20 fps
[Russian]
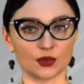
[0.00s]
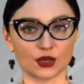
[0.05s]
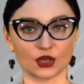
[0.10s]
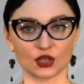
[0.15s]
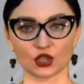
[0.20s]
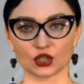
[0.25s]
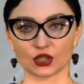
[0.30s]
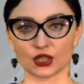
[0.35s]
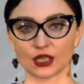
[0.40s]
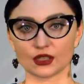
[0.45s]

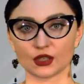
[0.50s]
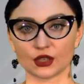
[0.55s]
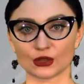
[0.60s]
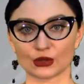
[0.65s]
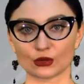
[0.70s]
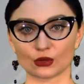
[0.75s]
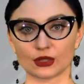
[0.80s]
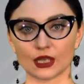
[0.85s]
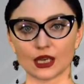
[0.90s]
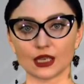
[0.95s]
пересчитать
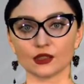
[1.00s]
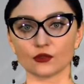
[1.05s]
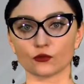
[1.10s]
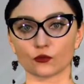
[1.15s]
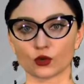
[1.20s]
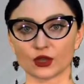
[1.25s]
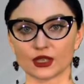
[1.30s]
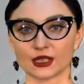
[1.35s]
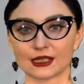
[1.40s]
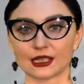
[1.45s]
результат
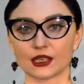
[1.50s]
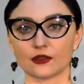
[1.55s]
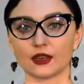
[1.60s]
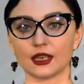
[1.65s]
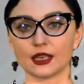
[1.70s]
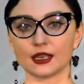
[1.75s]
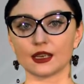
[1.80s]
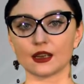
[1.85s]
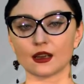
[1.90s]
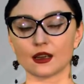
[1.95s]

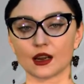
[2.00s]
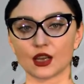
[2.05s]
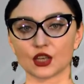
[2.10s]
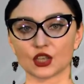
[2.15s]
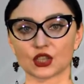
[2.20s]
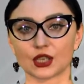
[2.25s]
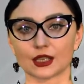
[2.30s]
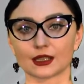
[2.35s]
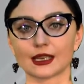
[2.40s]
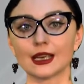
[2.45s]
волеизъявления
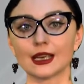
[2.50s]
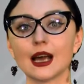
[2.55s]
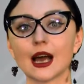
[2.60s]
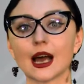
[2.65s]
граждан,